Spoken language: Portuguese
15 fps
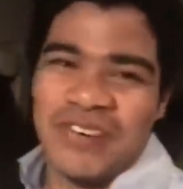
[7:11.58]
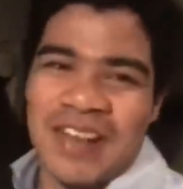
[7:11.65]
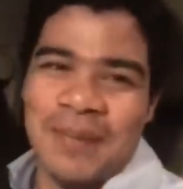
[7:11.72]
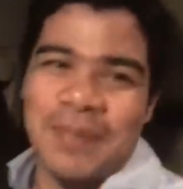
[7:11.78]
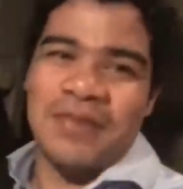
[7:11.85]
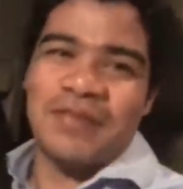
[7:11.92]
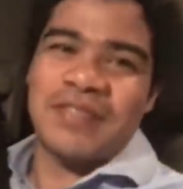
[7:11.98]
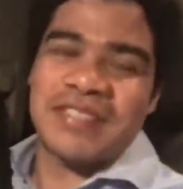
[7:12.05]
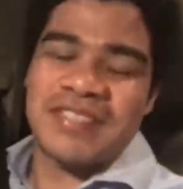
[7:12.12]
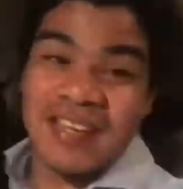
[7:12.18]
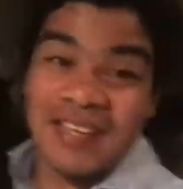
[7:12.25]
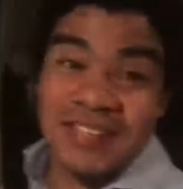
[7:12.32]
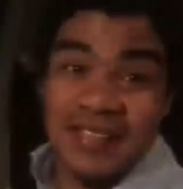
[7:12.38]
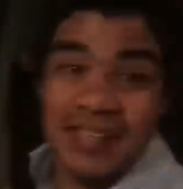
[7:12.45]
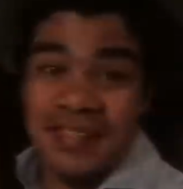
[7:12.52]
Deixa eu falar para
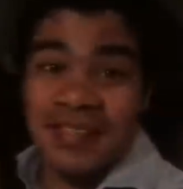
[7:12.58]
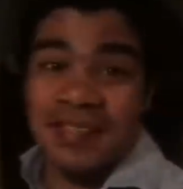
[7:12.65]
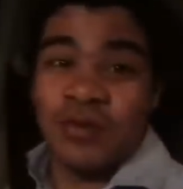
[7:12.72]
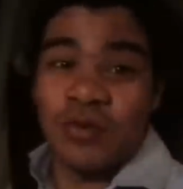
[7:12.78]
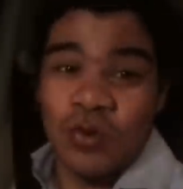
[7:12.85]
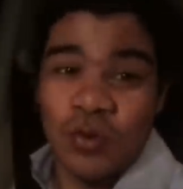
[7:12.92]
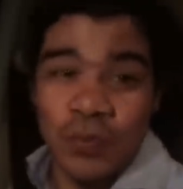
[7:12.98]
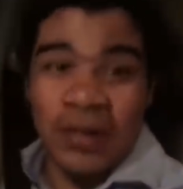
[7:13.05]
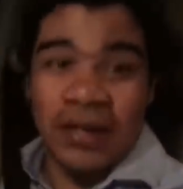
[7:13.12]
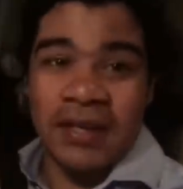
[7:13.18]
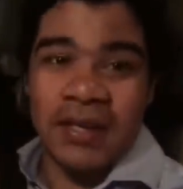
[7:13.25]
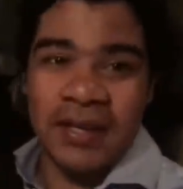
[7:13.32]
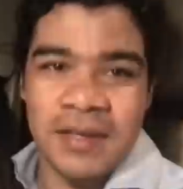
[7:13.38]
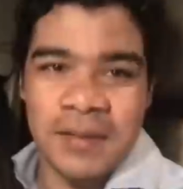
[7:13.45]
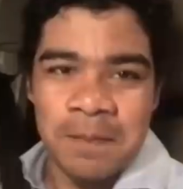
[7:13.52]
vocês desse grupo
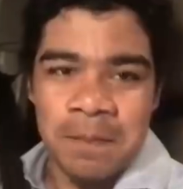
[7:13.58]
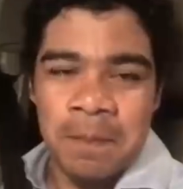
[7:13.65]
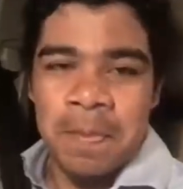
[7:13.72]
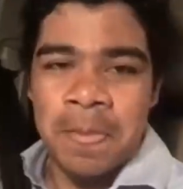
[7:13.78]
aqui